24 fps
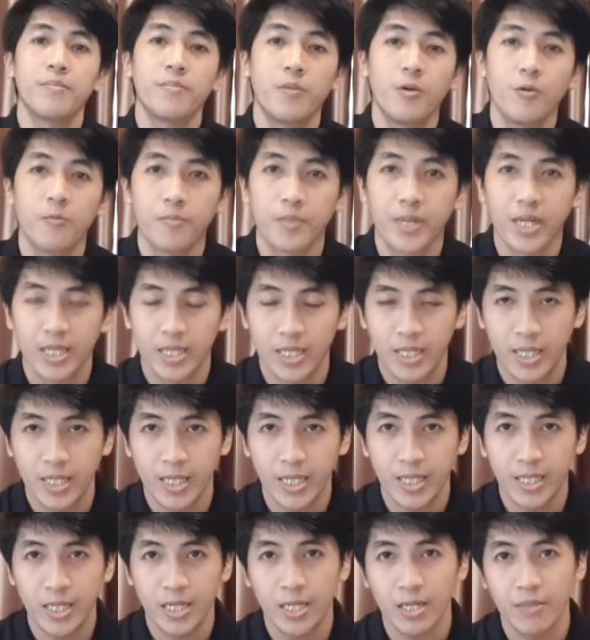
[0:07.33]
บพบกันอีกค
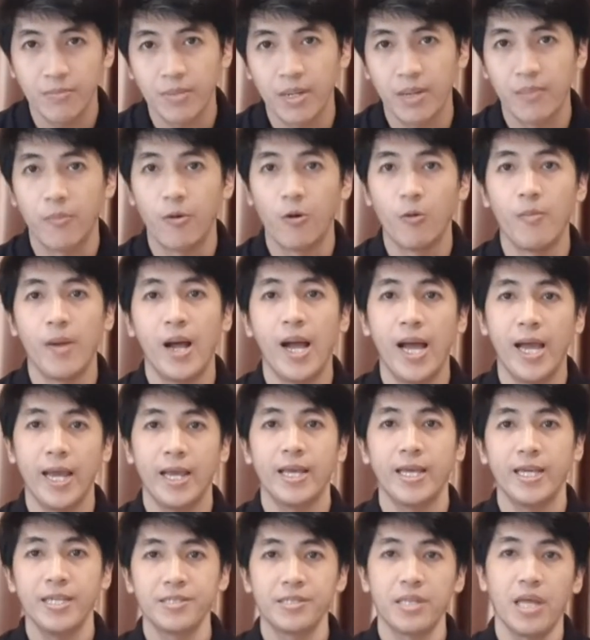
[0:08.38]
รั้งนะครับกับผม
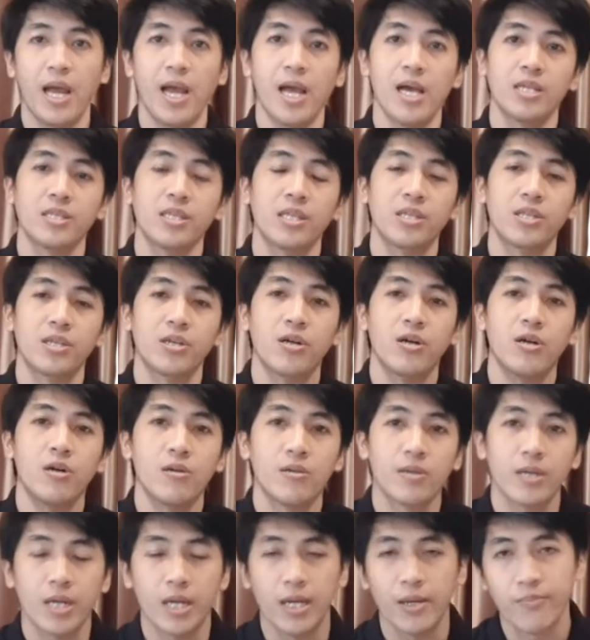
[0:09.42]
ISR Tactical
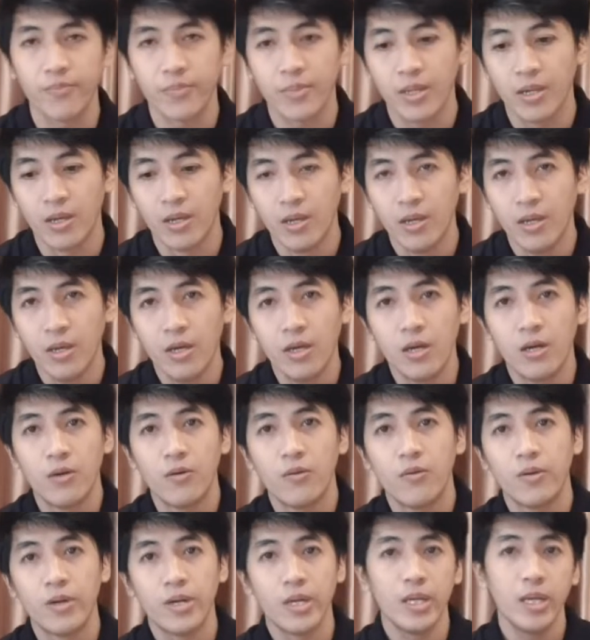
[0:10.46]
นะครับ
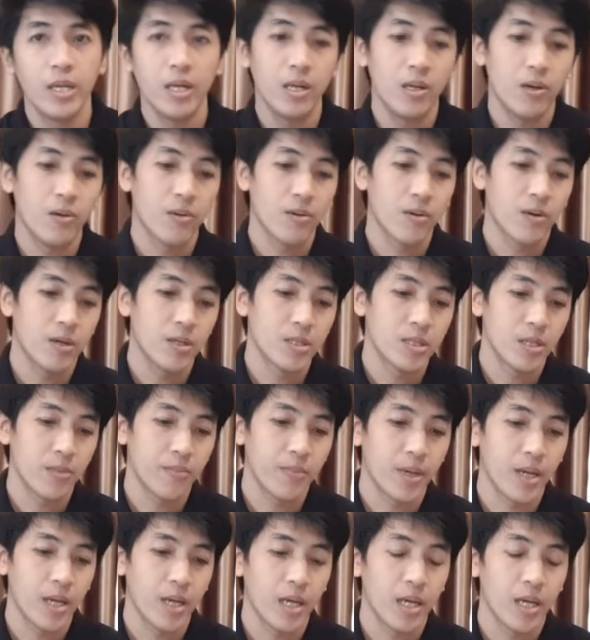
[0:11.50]
วันนี้เราก็จะ
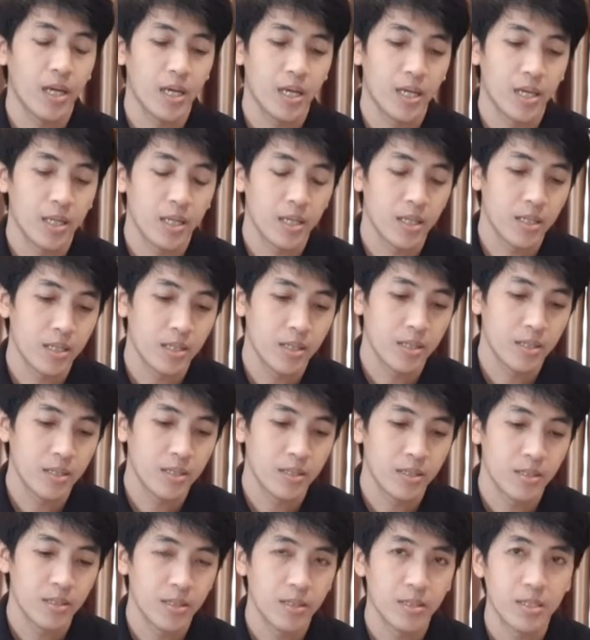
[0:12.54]
มา
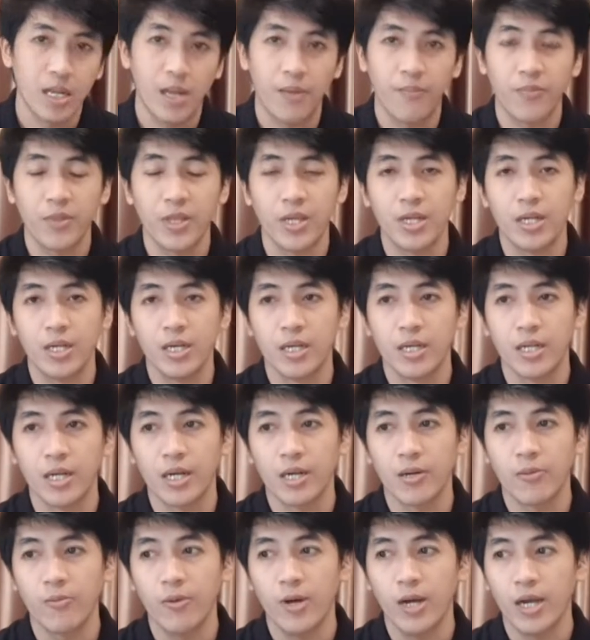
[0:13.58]
นำเสนอนะ
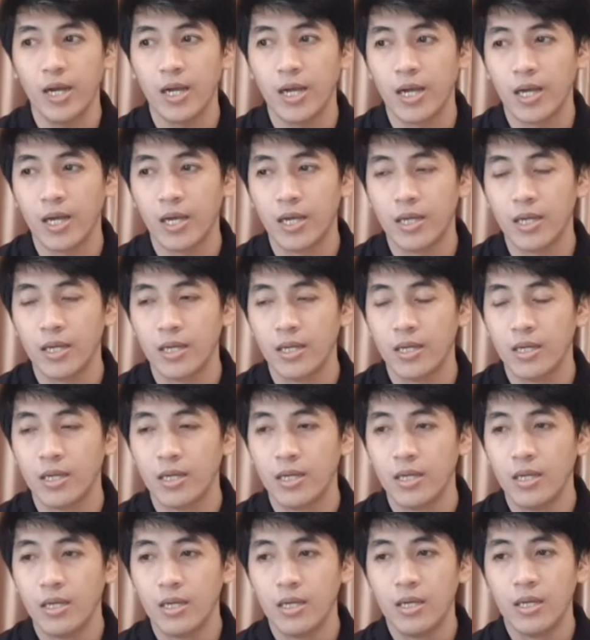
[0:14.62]
ครับว่า
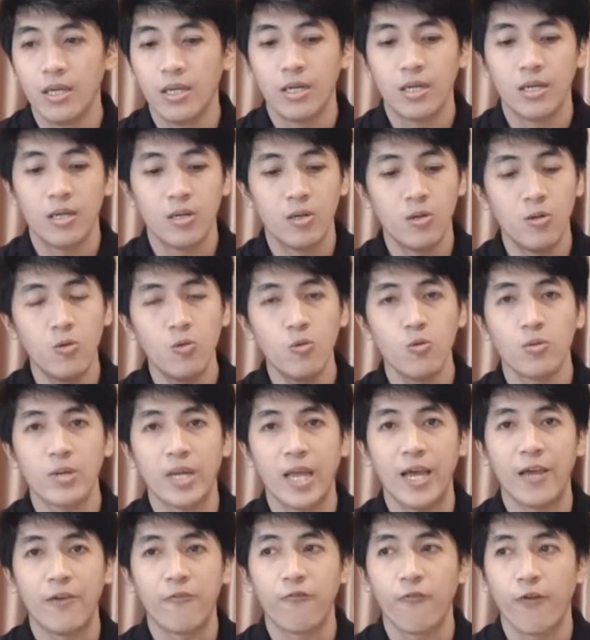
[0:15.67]
ลูก
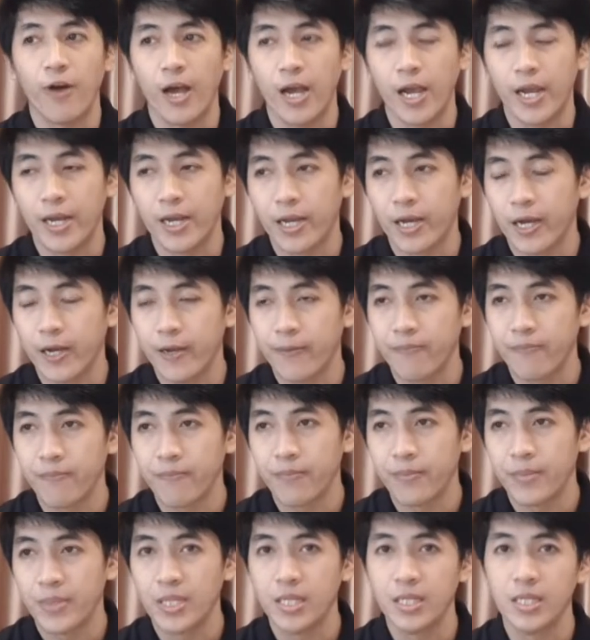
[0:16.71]
ไดไฟนะครับ
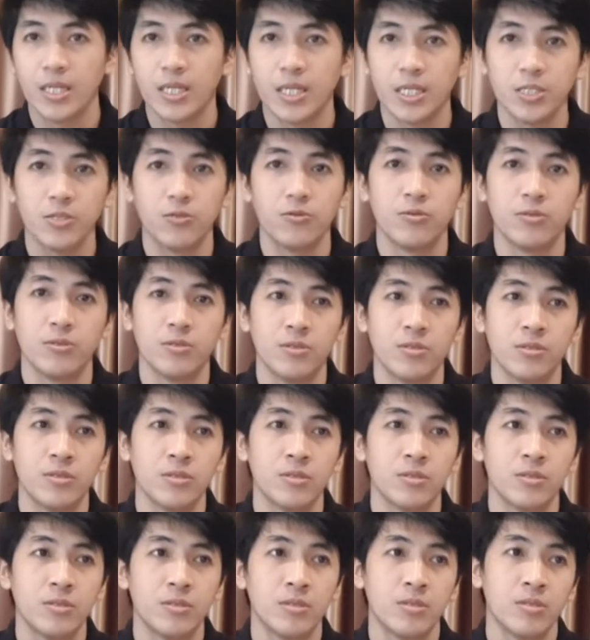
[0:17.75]
หรือกระสุน
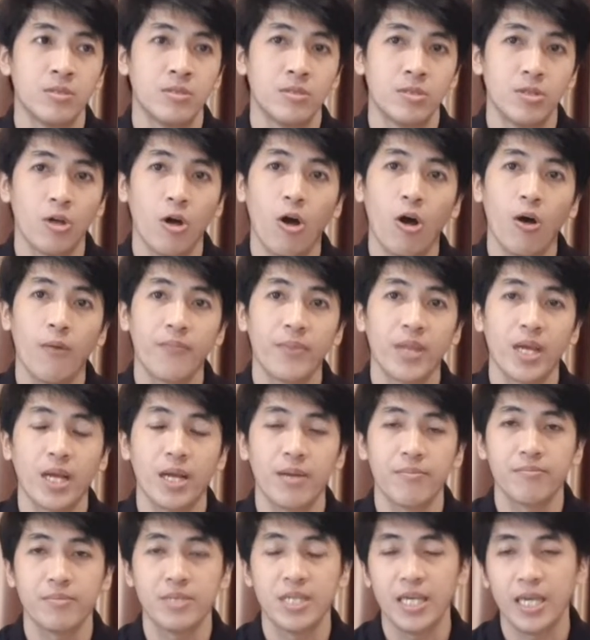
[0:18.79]
ซ้อมนะค
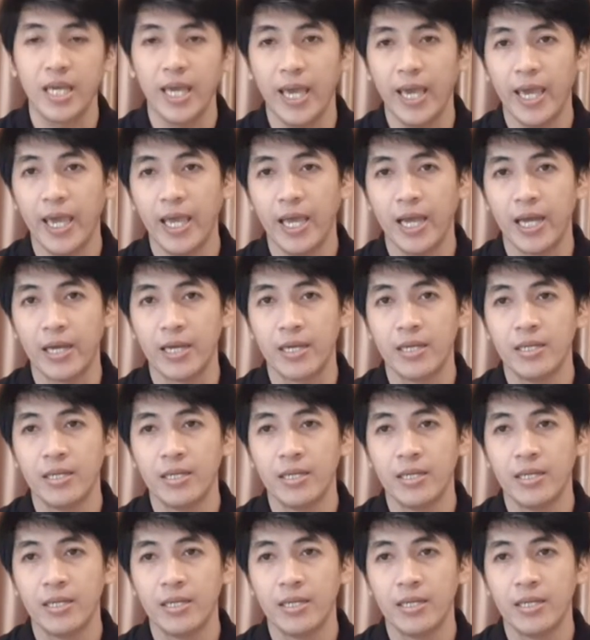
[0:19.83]
รับ ยิงแห้ง